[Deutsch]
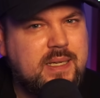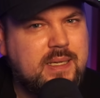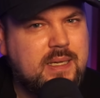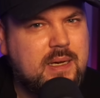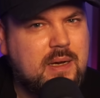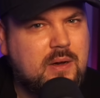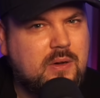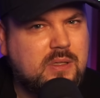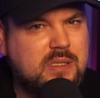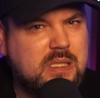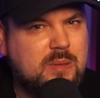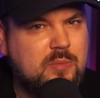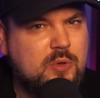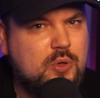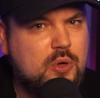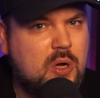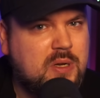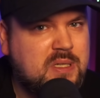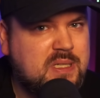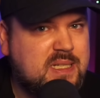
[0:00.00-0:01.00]
Dinge aus
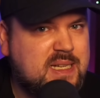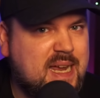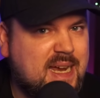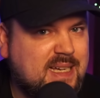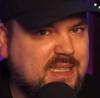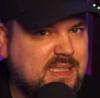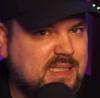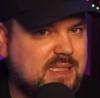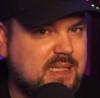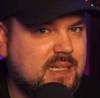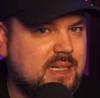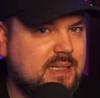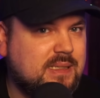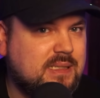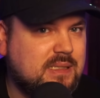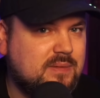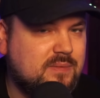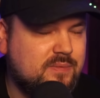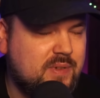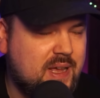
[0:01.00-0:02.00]
dem Kontext
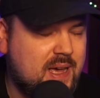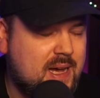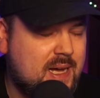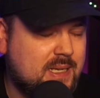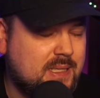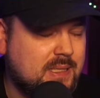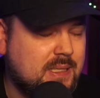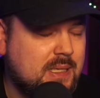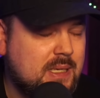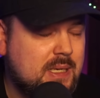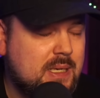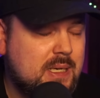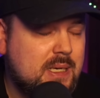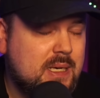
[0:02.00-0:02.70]
gerissen werden.